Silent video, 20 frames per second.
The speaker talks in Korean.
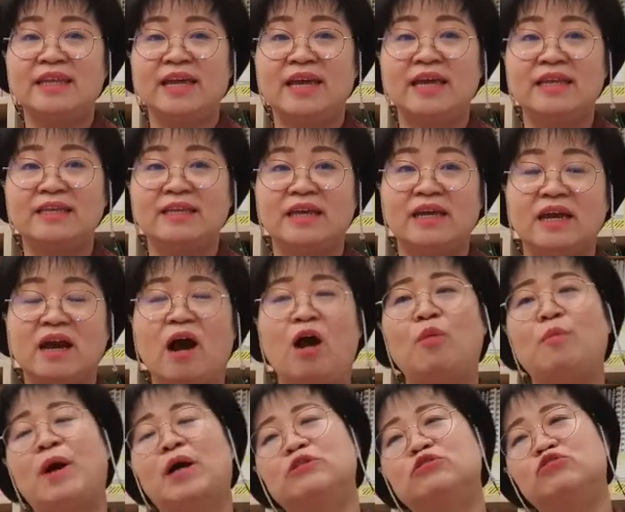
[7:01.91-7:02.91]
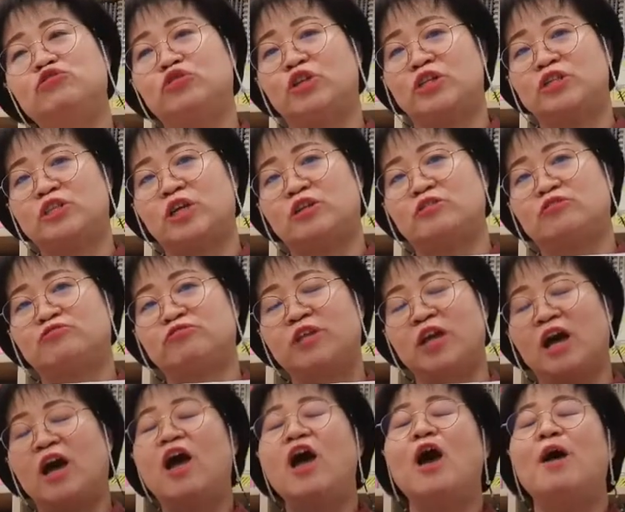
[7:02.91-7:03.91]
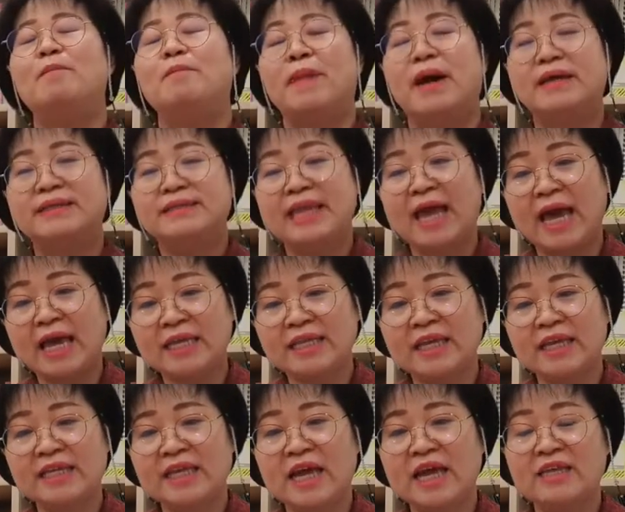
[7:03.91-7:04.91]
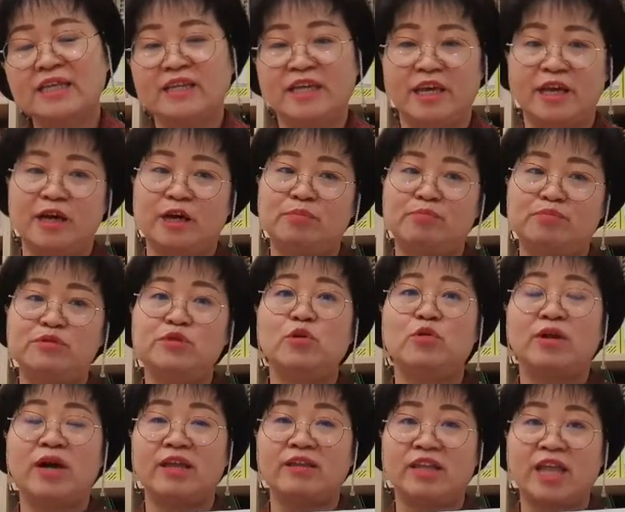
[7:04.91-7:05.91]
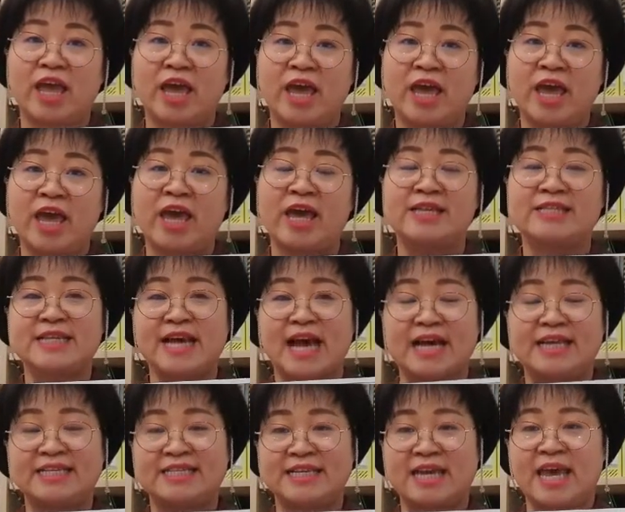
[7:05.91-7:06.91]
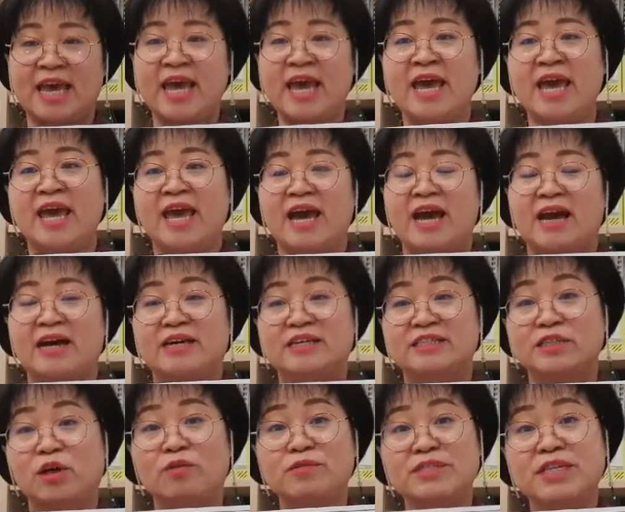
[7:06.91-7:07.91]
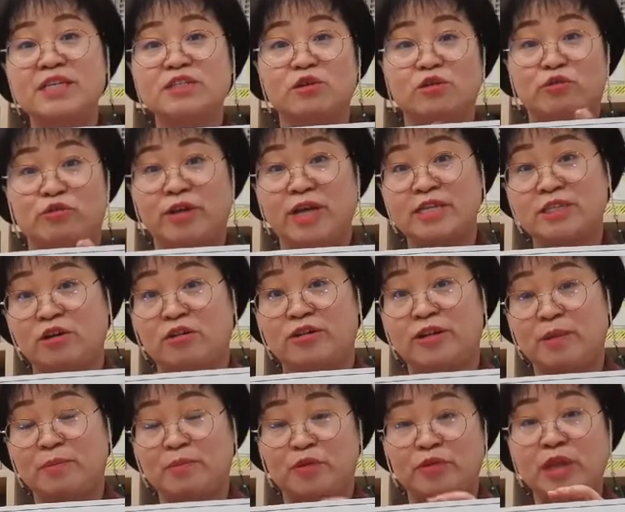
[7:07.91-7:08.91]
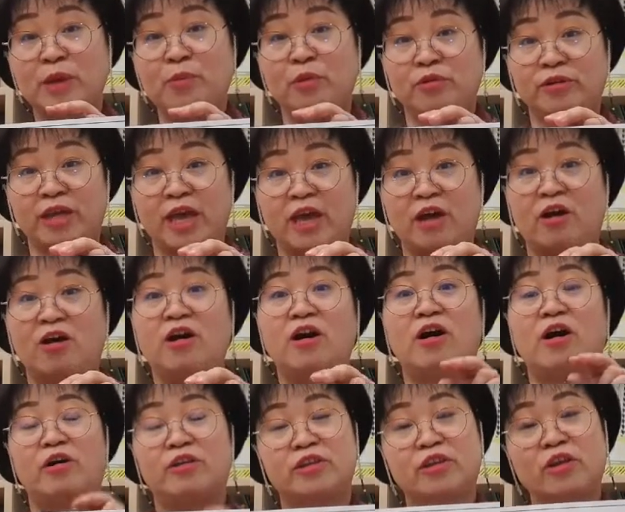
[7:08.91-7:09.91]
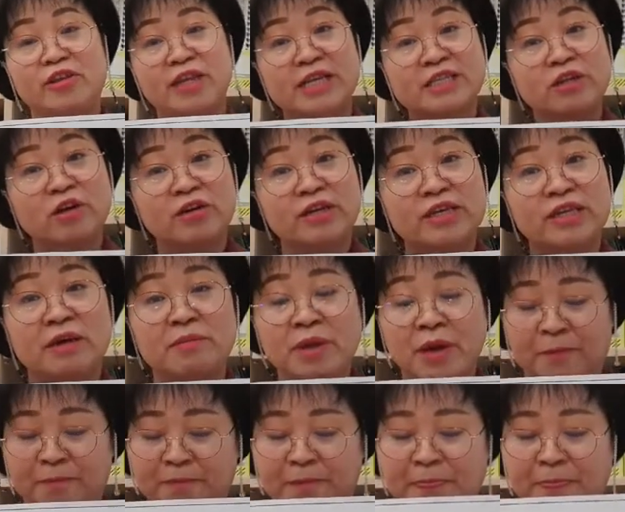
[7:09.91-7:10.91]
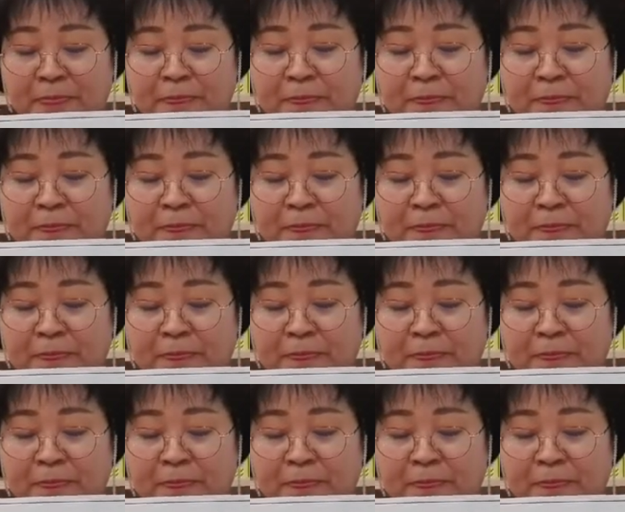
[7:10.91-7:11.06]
대한 이해가 아 만으로 네 살이구나 타인에 대한 이해가 부족한데 자 이제 어, 전체적으로 해석을 한번 해볼게요 어떤 해석이냐면